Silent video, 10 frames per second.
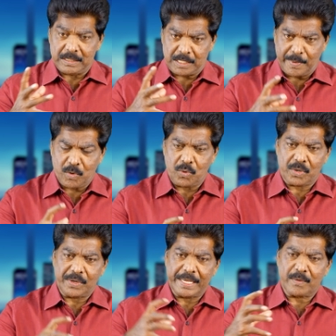ஜப
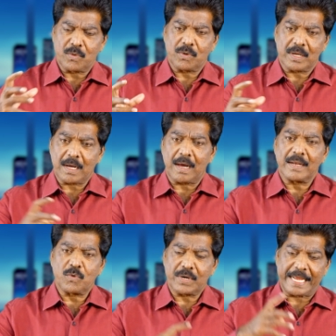கூட்டம் இரவு கூட்டம்
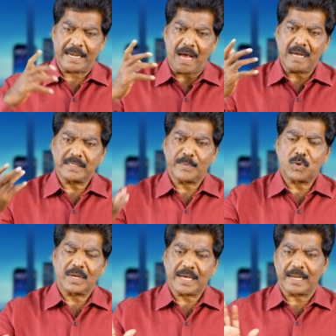காலை கூட்டம் எல்லா ஜப
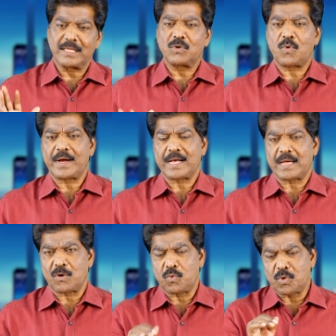கலந்துக்குவாங்க
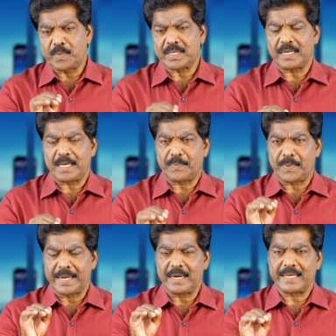ஆனால் குடும்பத்தில்
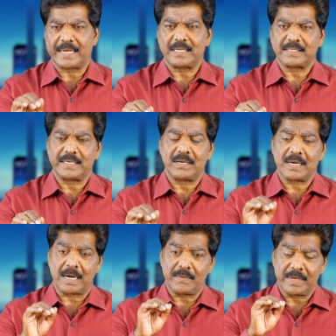பிள்ளைகளுக்கு என்ன
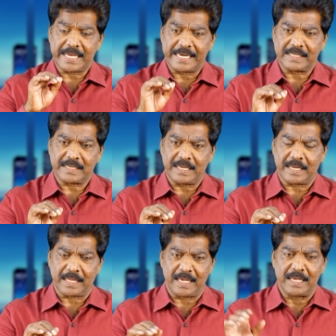செய்யணும் கணவனுக்கு என்ன
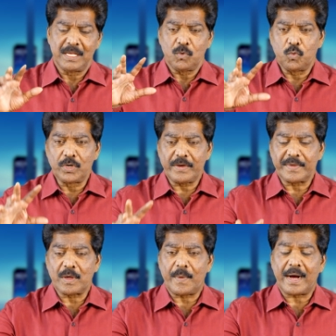செய்யணுங்கிறத உரிய
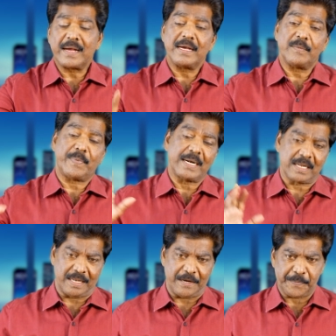விதமாக
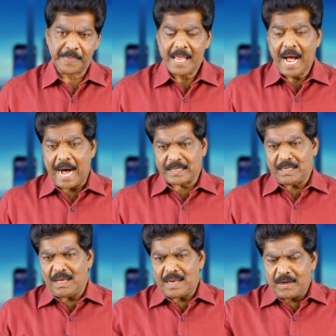பண்ணுறதில்ல
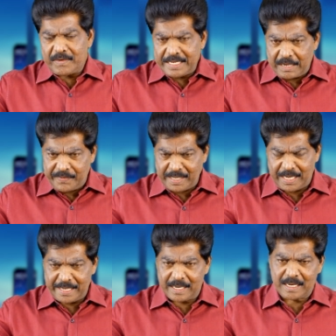அதனால் இங்கே
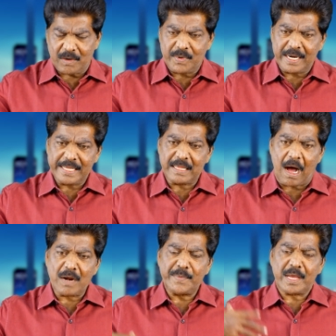வீட்டில் இருக்கிறவங்களுக்கு இந்த
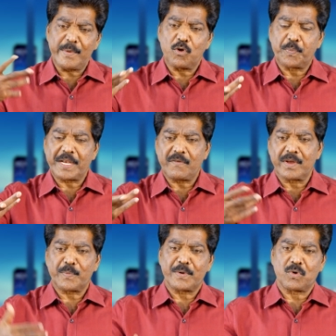ஆன்மீகமே ஒரு பெரிய
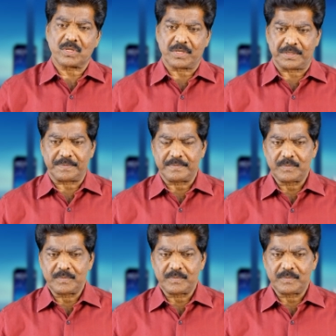விருப்பம் கொடுத்தது